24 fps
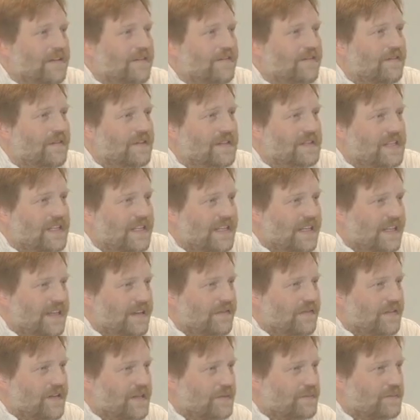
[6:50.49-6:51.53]
wird
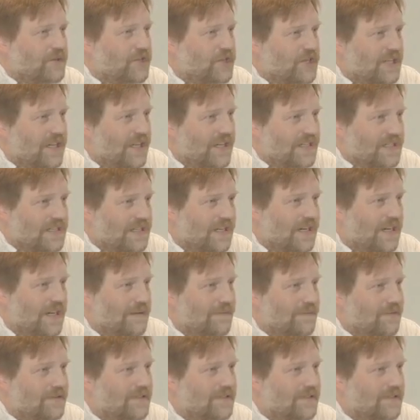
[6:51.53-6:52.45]
ewig Bestand haben.